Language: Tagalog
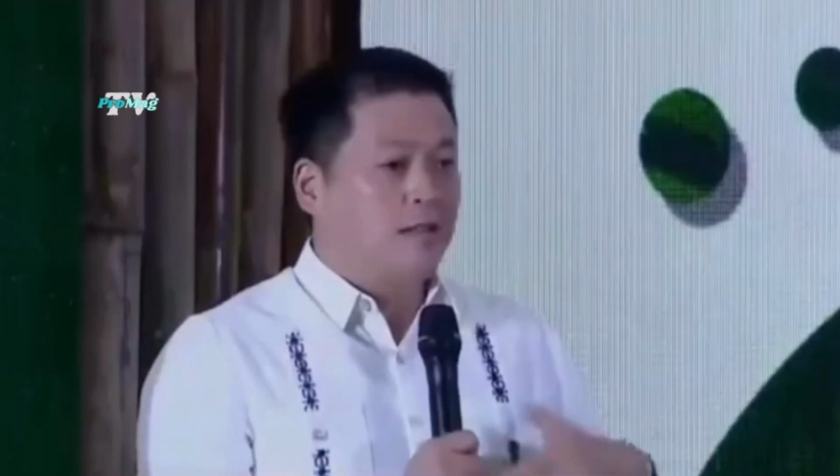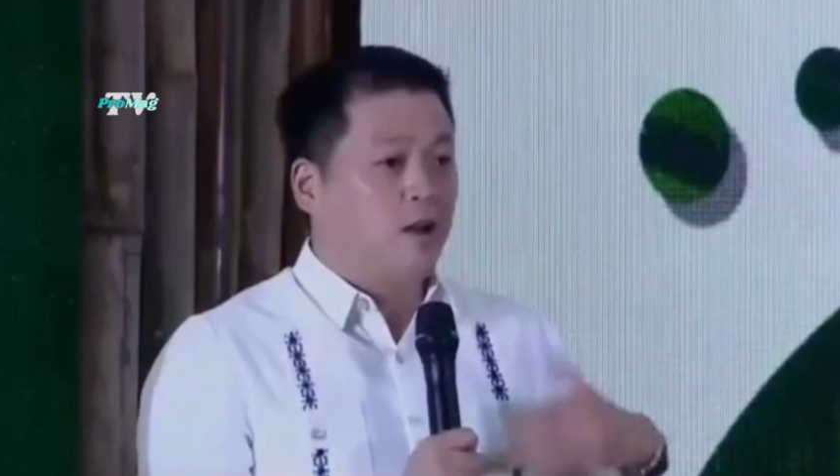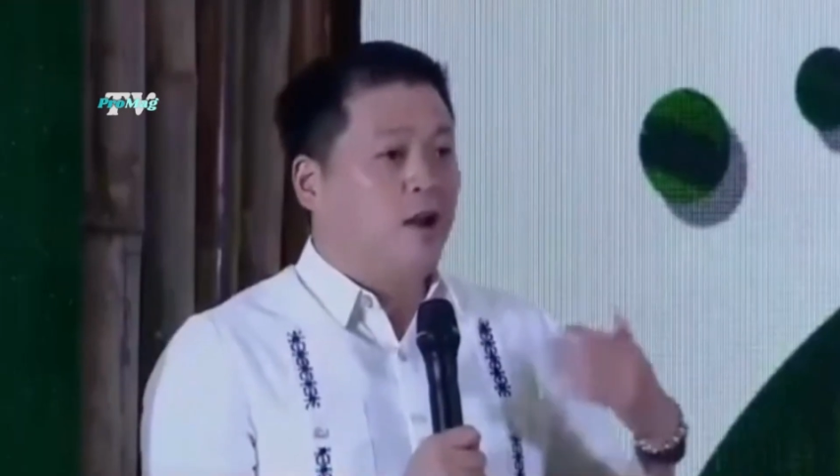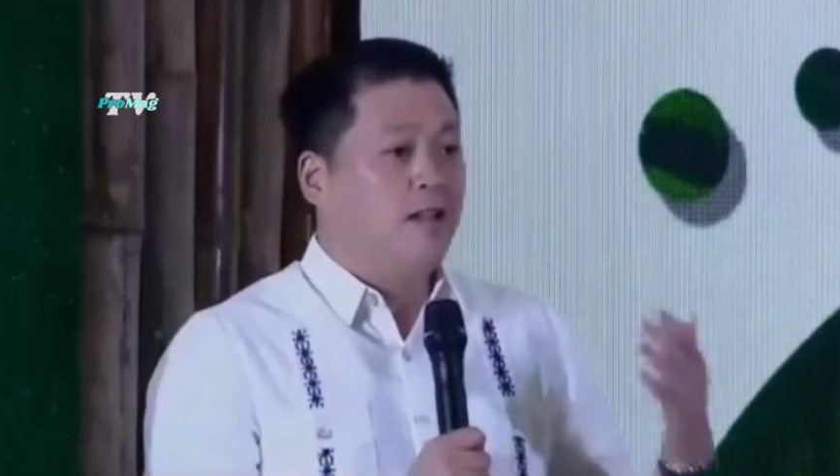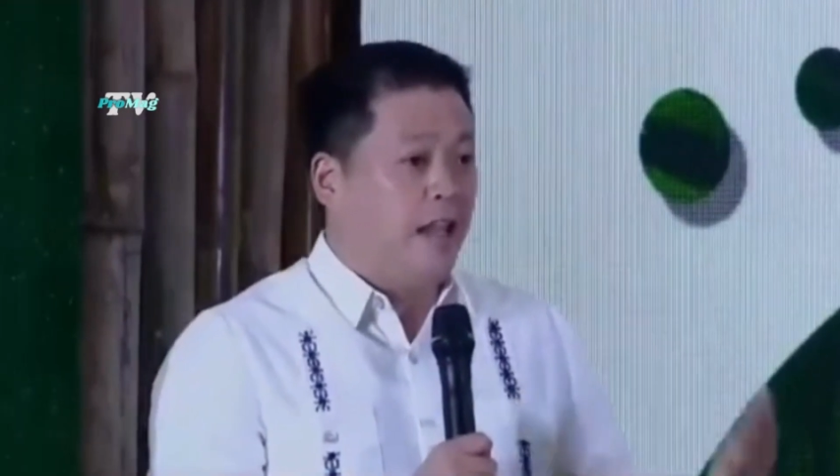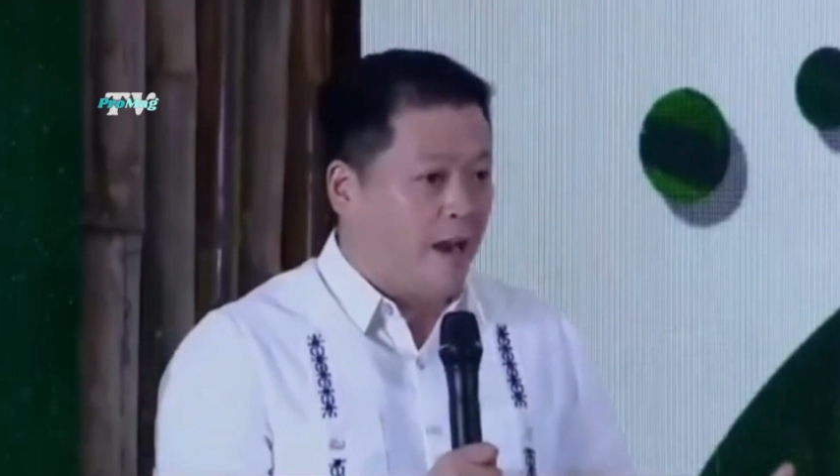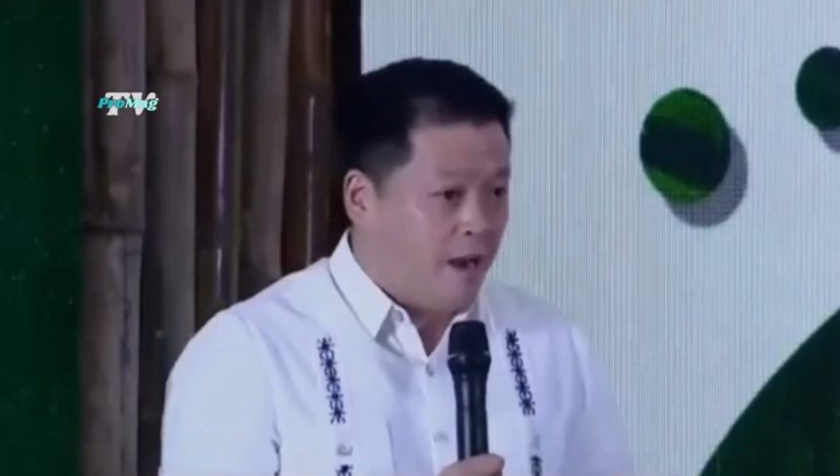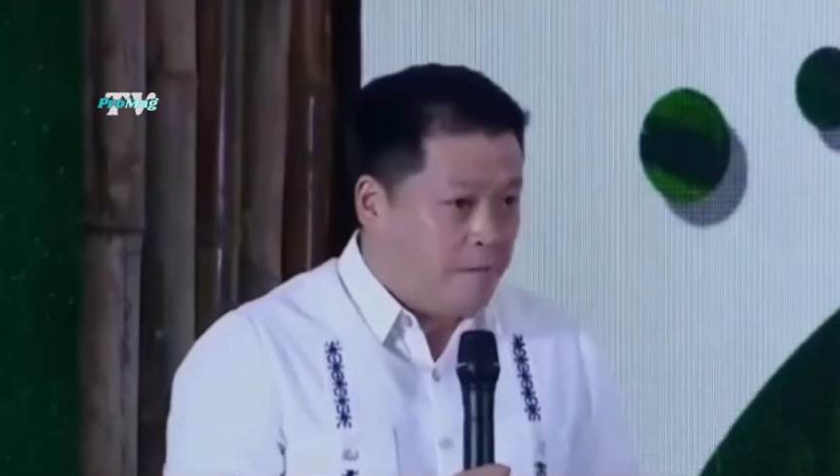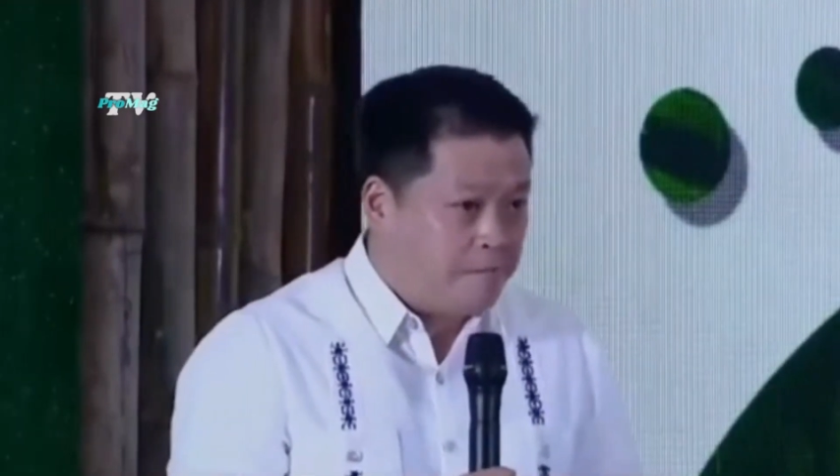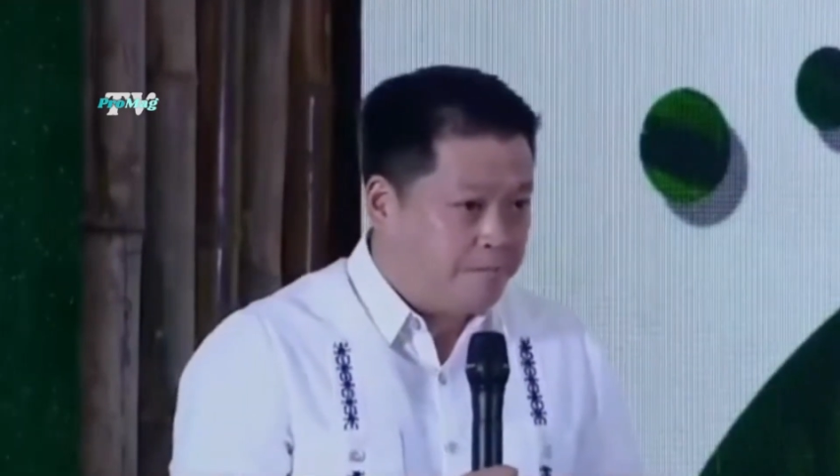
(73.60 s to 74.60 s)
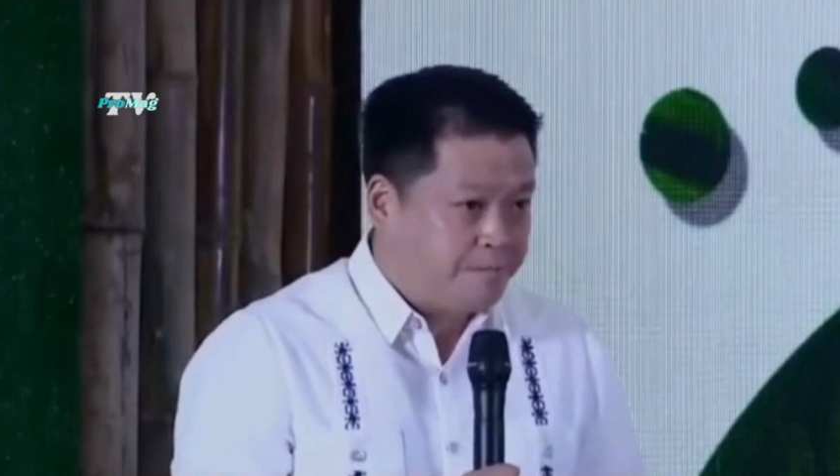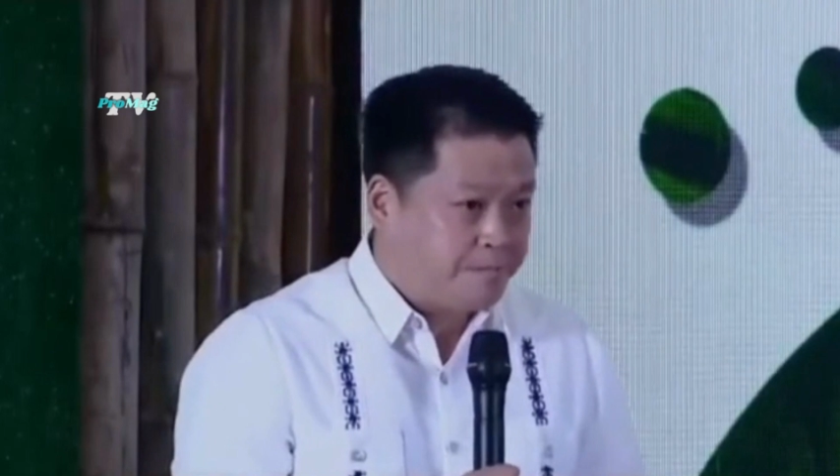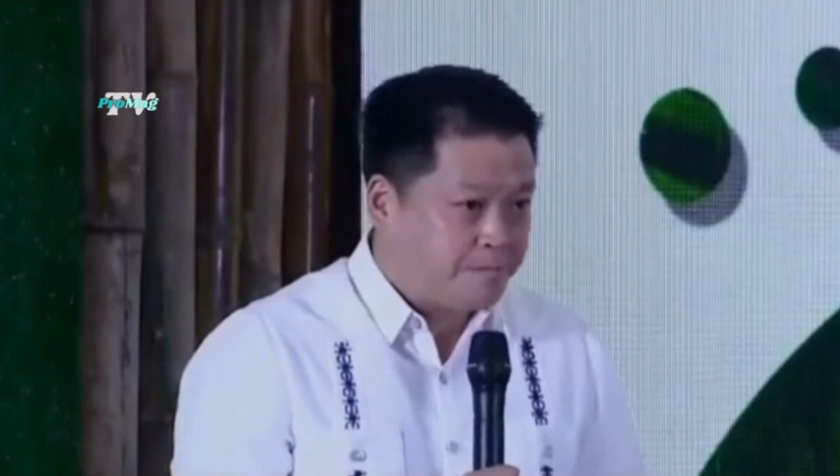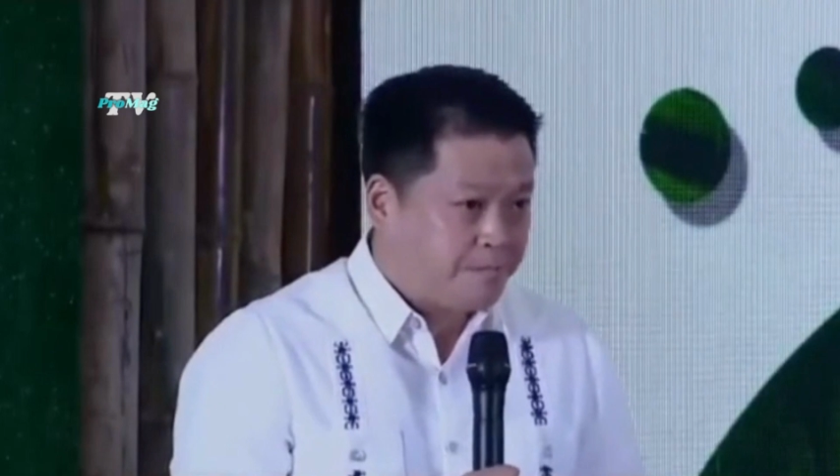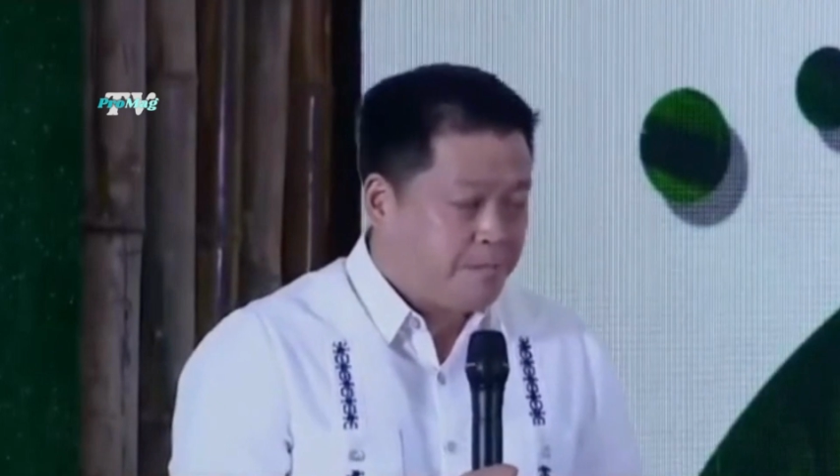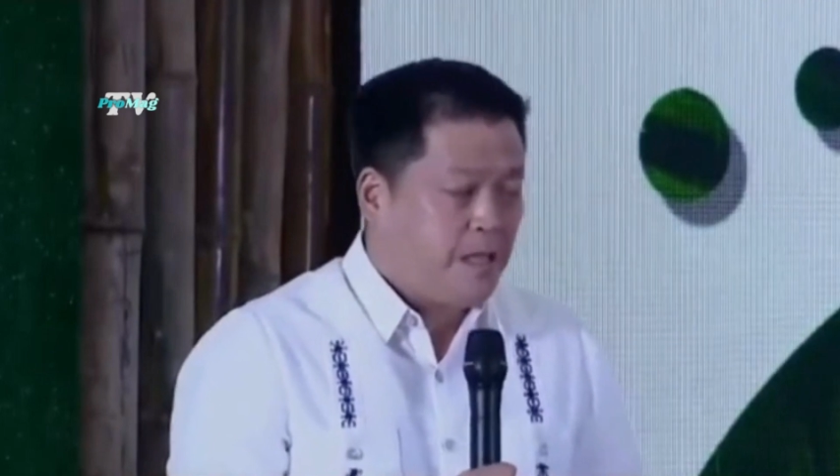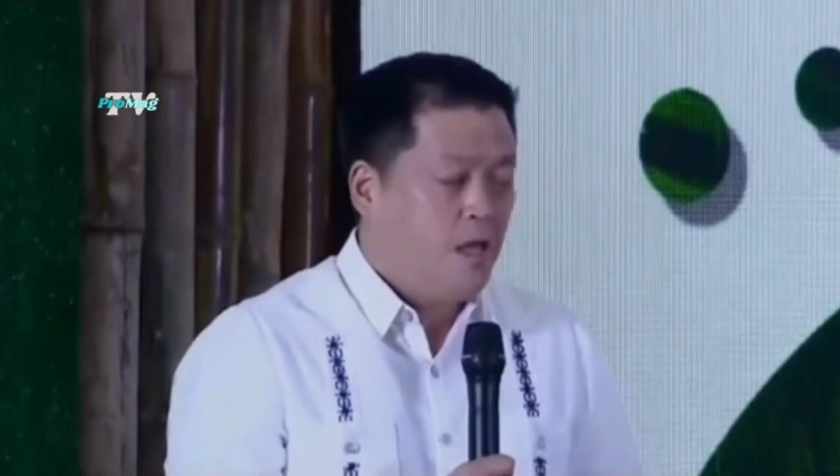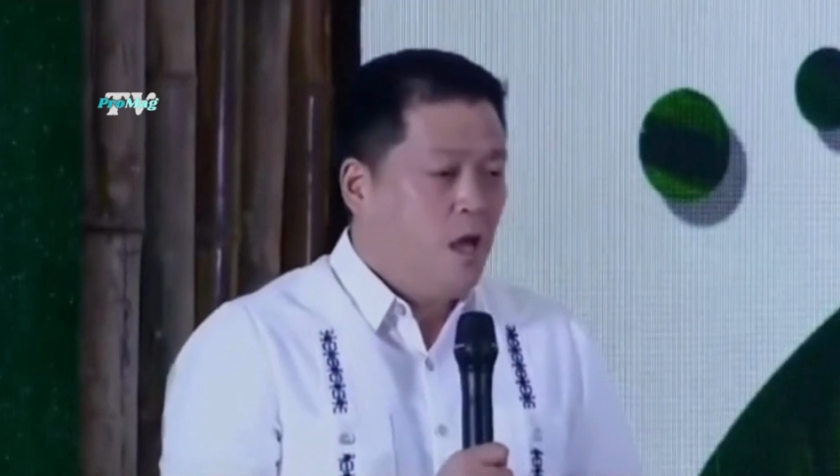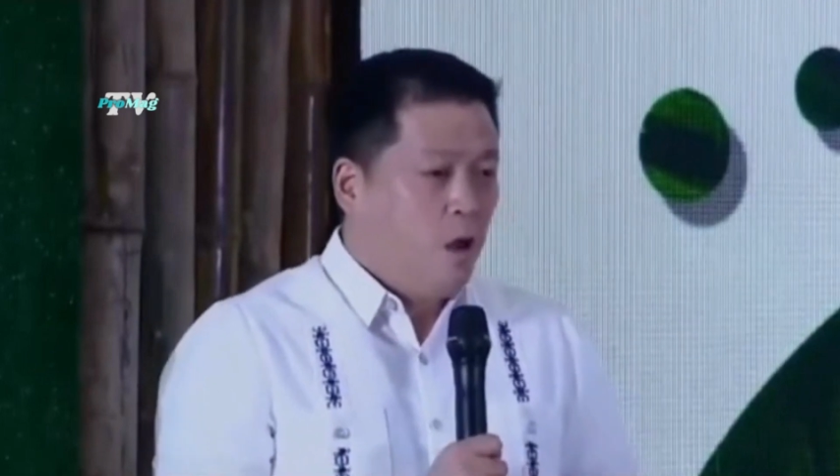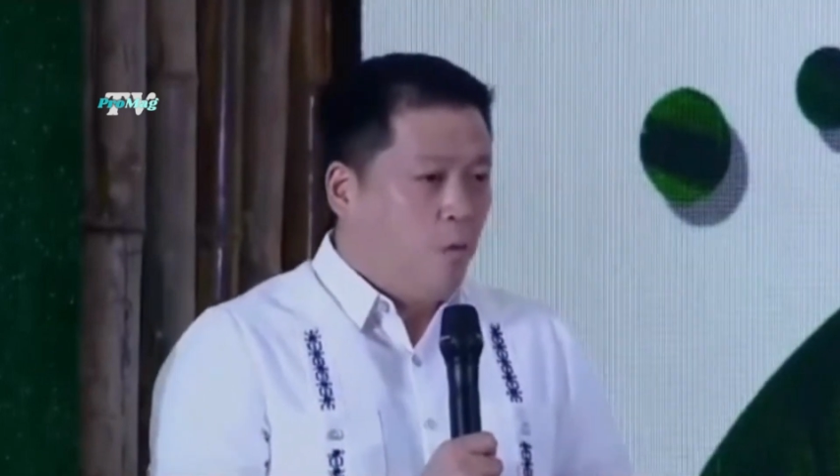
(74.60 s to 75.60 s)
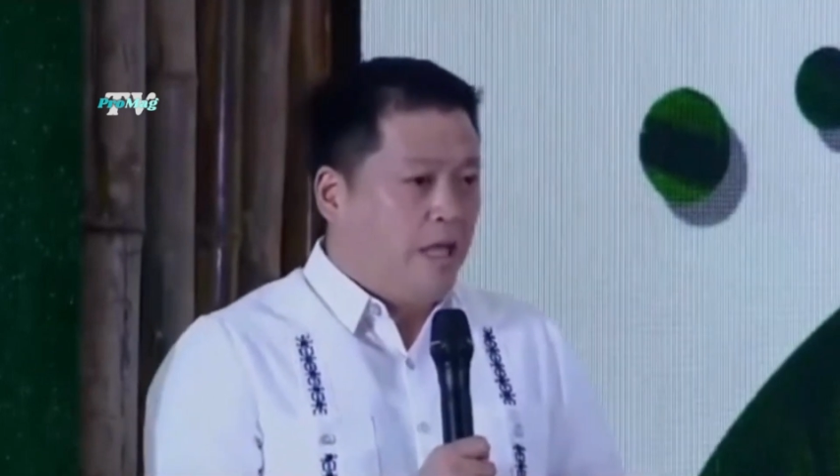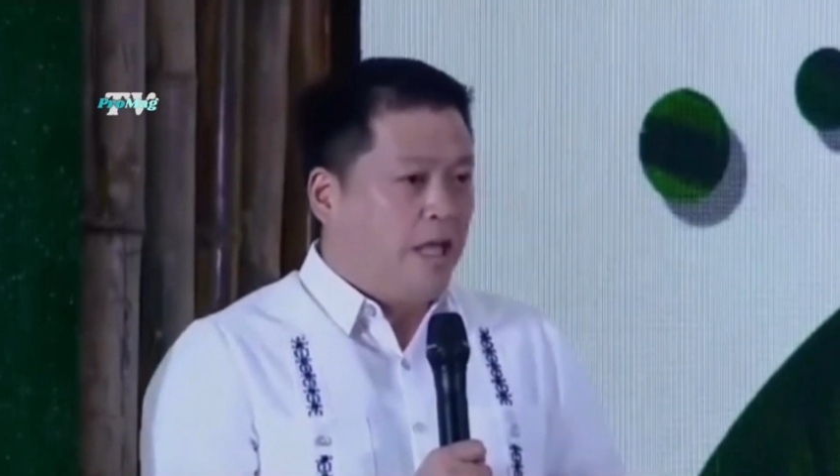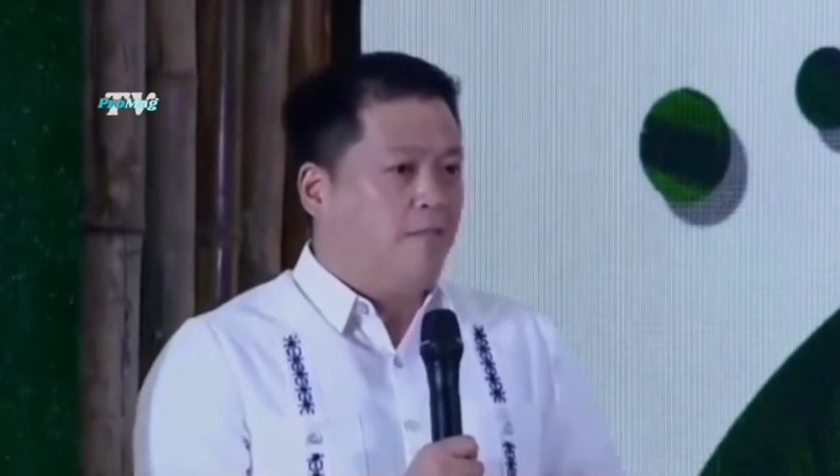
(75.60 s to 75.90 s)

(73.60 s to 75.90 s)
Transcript: On the third year, we